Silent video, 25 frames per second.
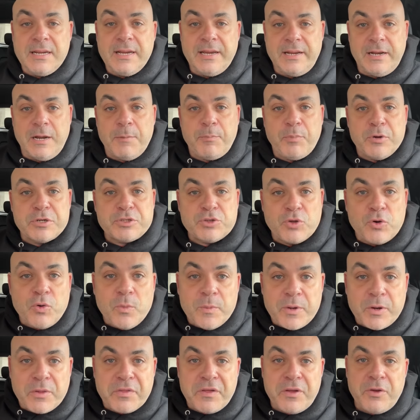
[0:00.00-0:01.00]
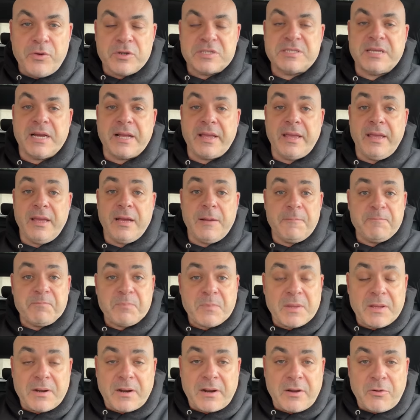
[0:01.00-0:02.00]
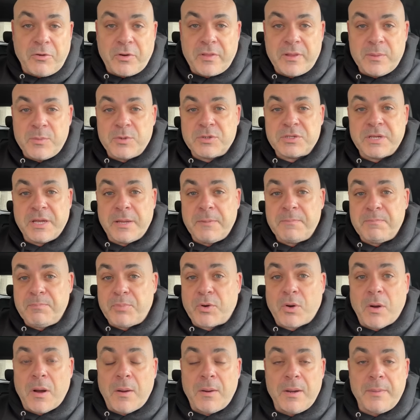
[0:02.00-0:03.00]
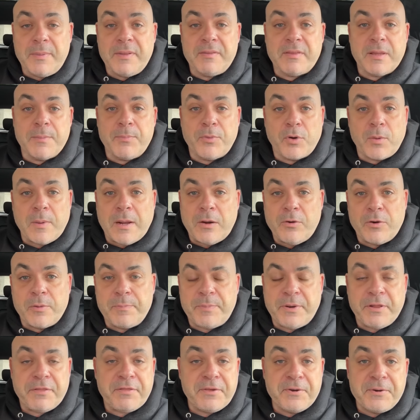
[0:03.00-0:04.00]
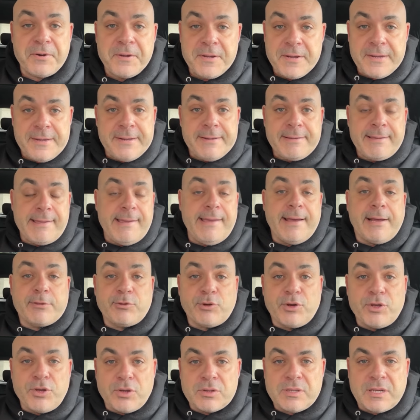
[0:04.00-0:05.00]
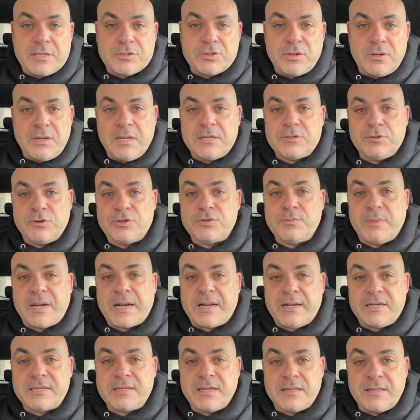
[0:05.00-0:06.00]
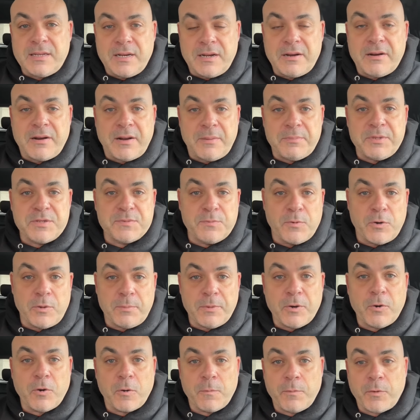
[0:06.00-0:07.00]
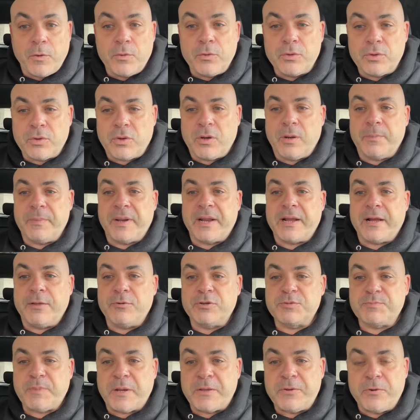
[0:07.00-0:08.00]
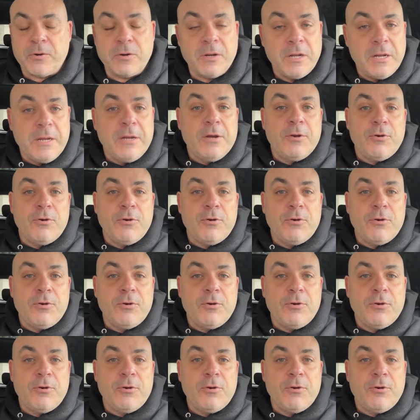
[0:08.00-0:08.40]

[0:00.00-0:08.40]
En el puesto número 5 está Kia. Recordemos que probablemente por valor-precio Kia Toyota son las dos marcas que tienen ahora mismo el mejor producto en el mercado español.